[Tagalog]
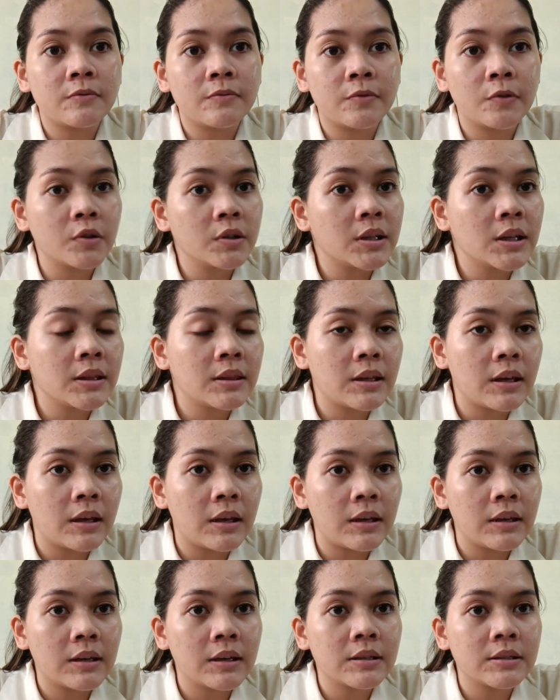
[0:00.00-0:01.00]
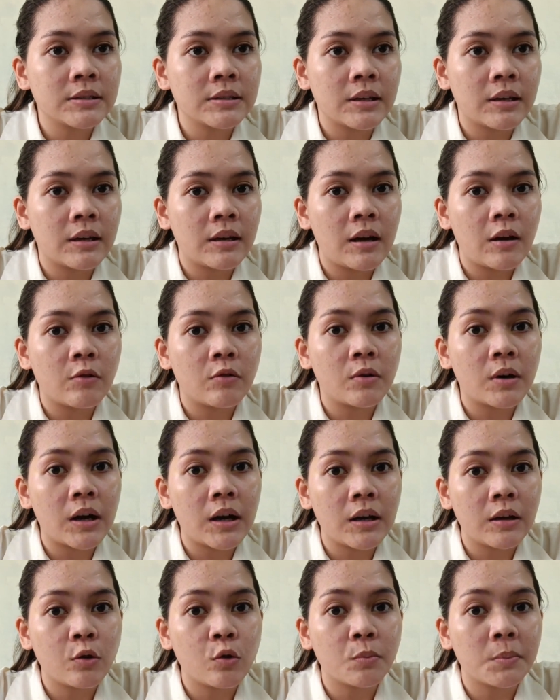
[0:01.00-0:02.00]
for the day kasi ako
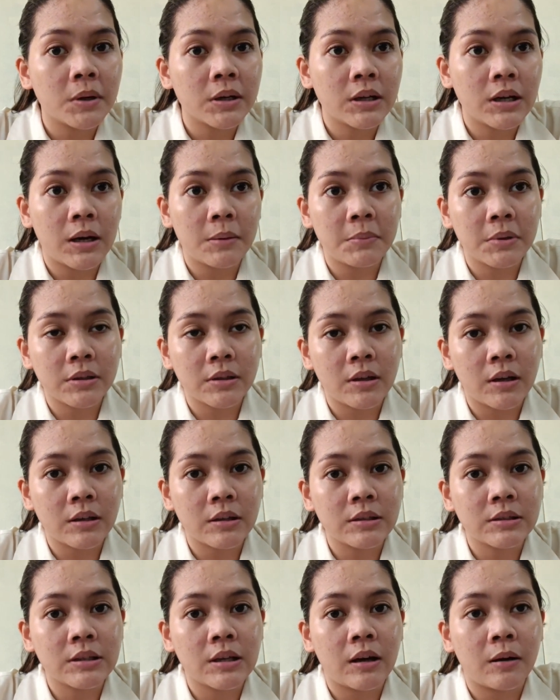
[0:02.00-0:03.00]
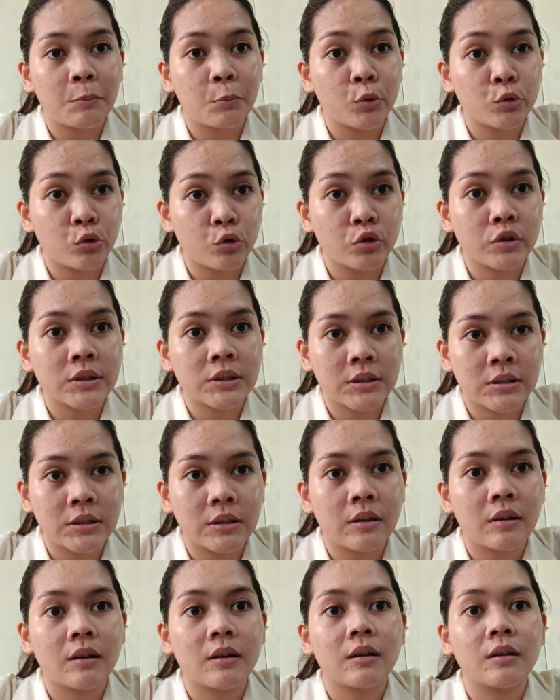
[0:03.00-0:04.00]
ay gumagamit ng isang
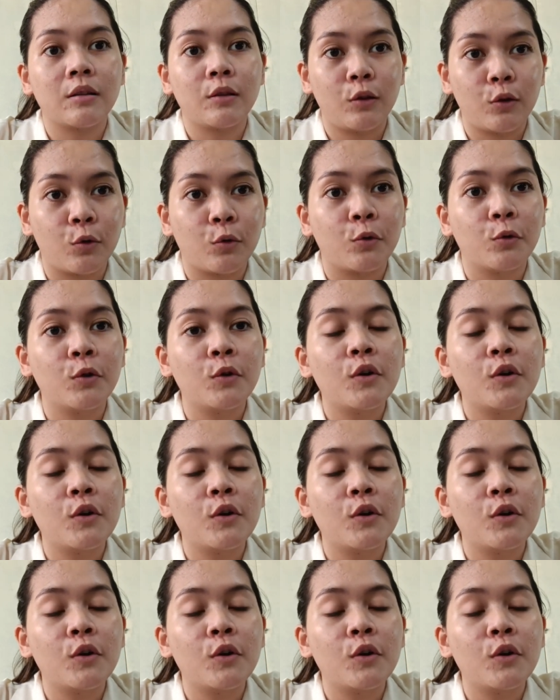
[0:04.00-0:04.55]
motorsiklo